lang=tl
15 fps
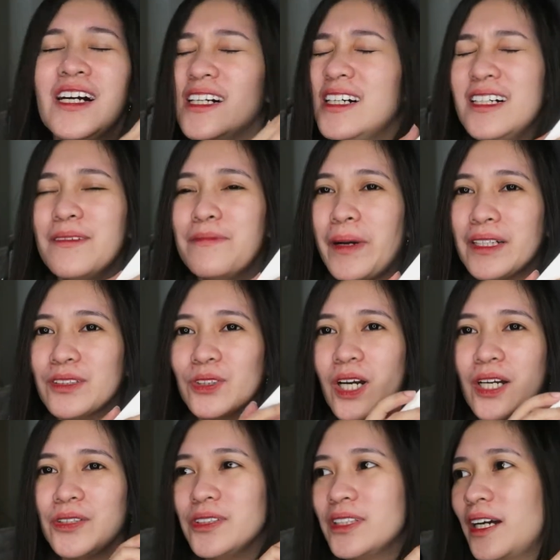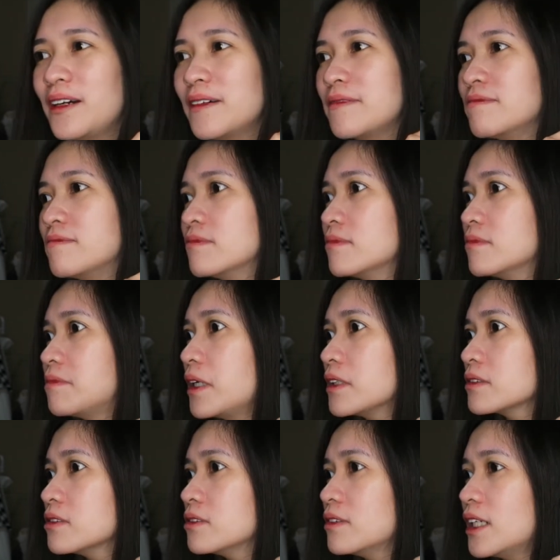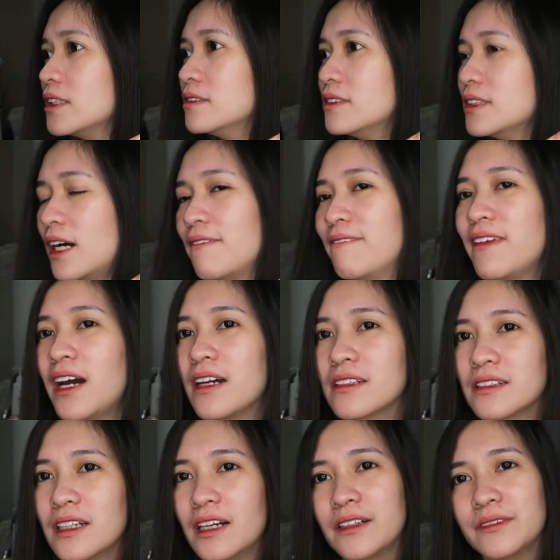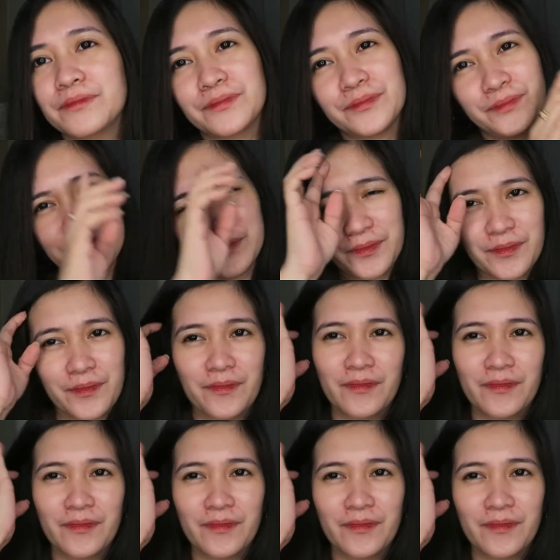Ah, back to Sige, ano si na. Gumil. Back to ano na, si vlog na. Sigot